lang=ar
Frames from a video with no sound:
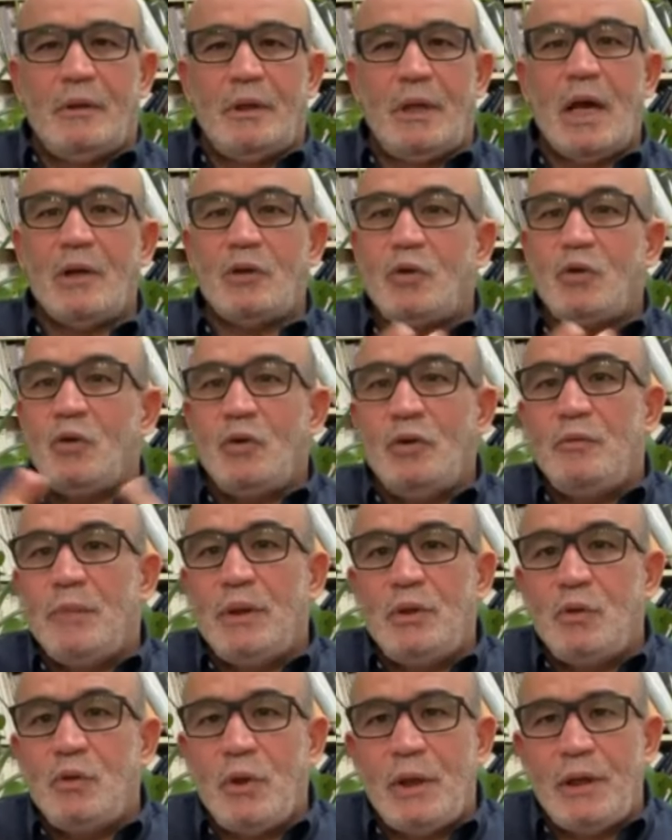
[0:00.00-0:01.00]
يأتون
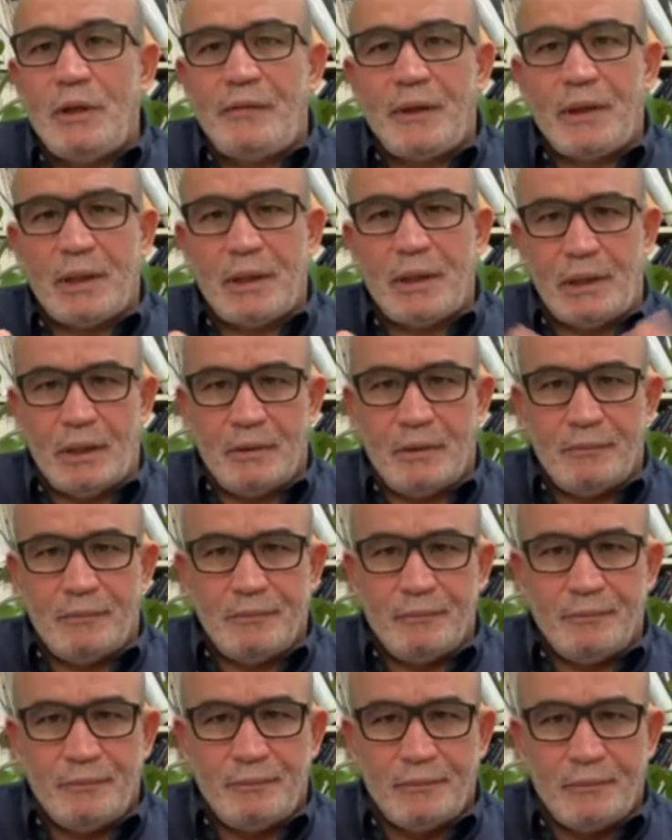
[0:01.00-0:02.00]
من دول إفريقية
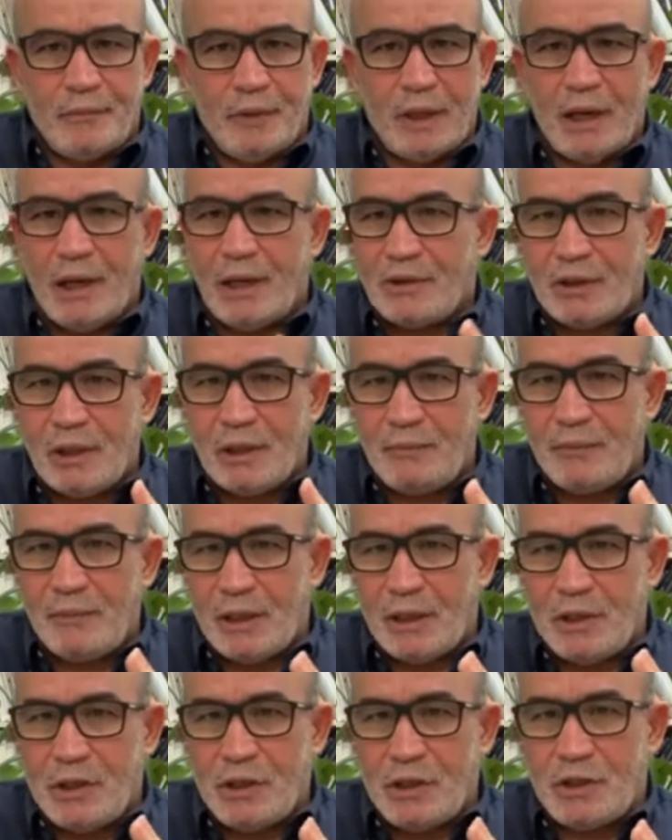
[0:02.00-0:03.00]
خاصة
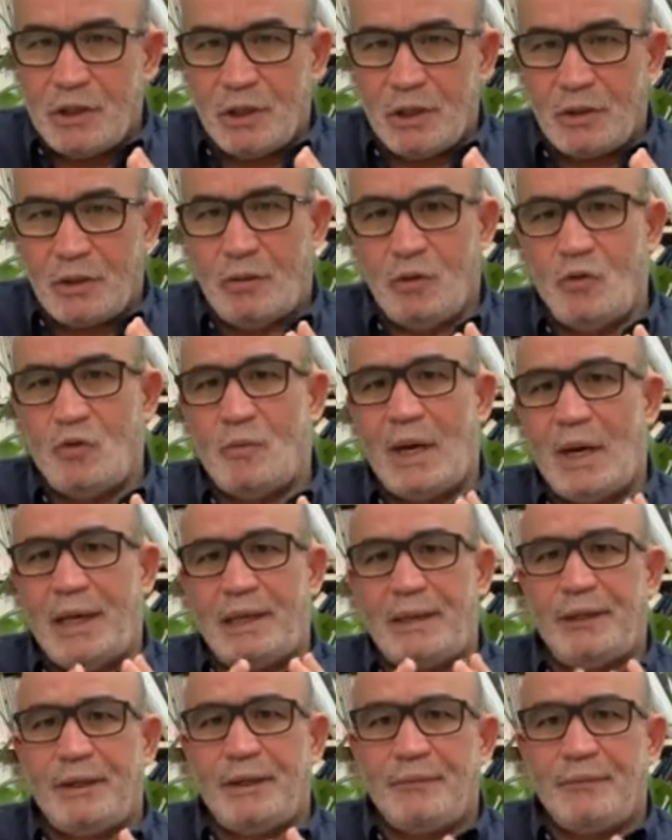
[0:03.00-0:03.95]
من النيجر ومالي